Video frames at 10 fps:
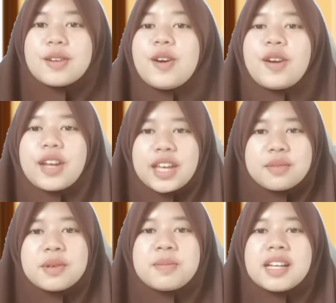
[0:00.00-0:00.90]
Dongeng
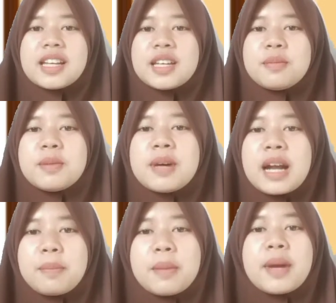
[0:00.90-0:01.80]
memiliki
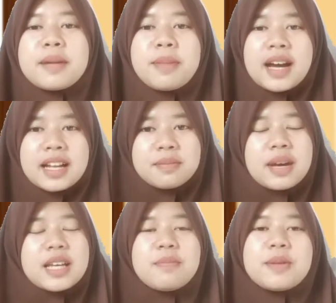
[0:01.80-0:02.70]
beberapa manfaat
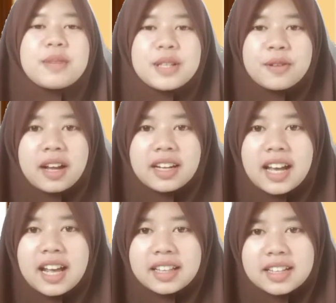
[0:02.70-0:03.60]
bagi pembentukan
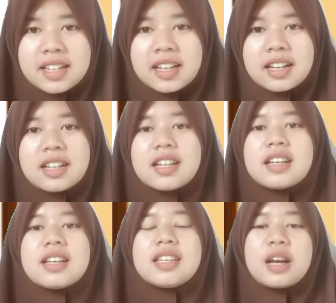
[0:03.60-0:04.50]
karakter.
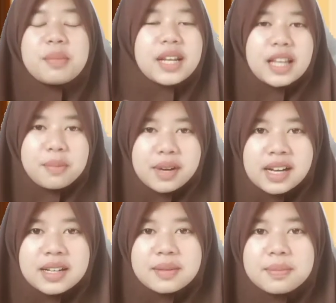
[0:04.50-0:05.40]
Yang pertama,
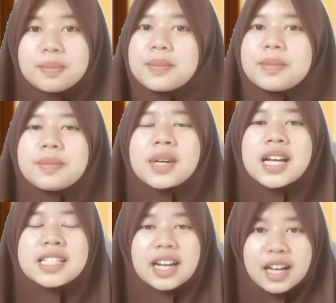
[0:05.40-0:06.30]

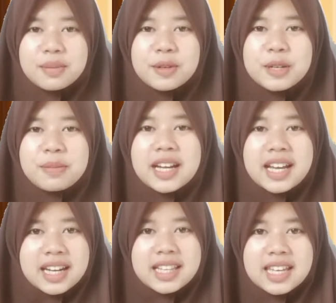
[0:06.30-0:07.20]
mengajarkan budi
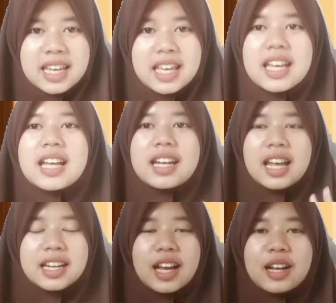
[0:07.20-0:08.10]
pekerti,
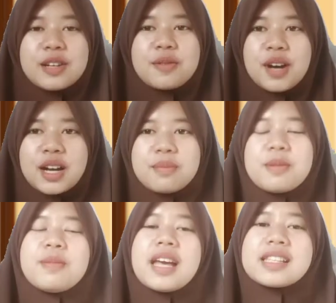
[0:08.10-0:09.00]
dan yang kedua,
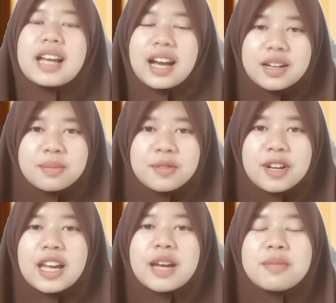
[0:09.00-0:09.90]
membiasakan
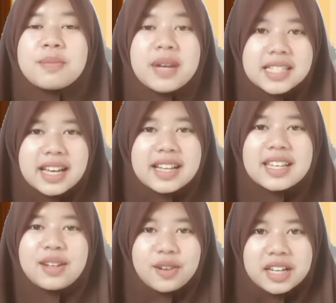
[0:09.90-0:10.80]
budaya membaca
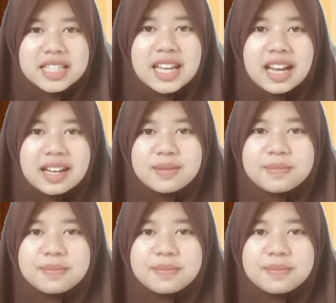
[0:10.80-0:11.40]
di Indonesia.